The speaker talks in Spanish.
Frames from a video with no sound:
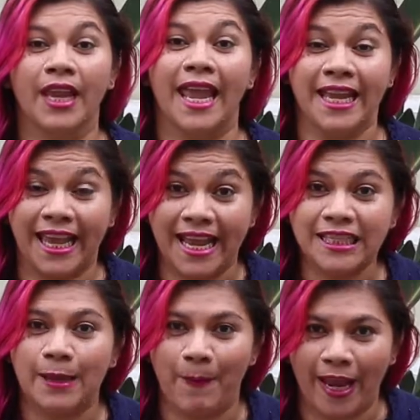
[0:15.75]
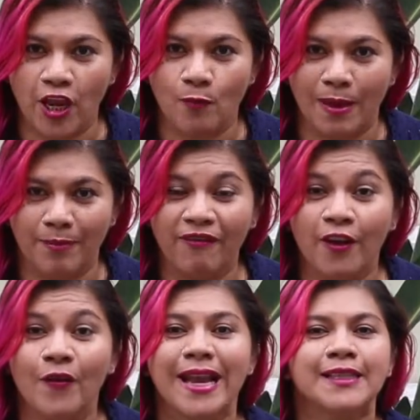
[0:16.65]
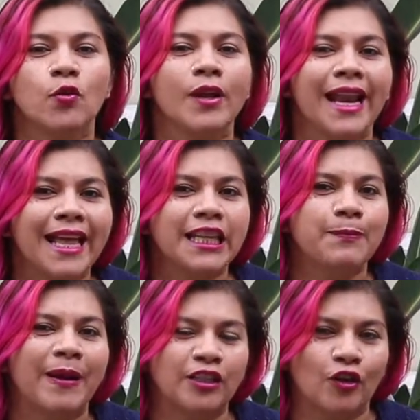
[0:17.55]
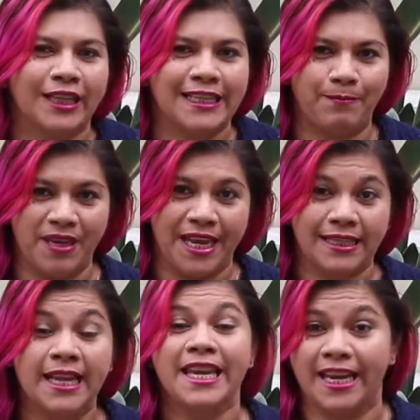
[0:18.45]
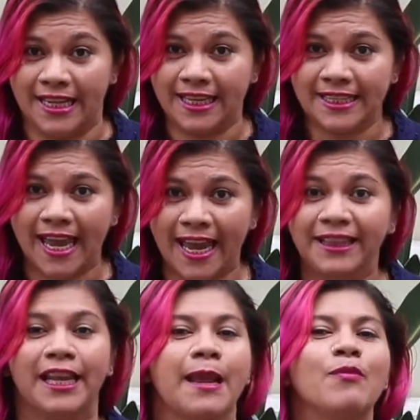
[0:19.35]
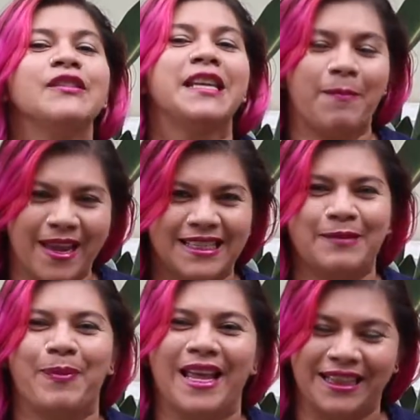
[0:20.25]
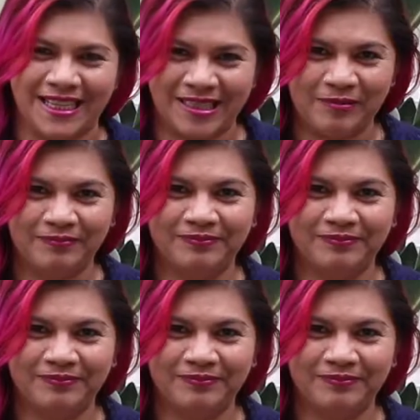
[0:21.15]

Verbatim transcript: En que este pequeño mamífero es un gran dispersor de semillas y gracias a él tenemos diversas plantas.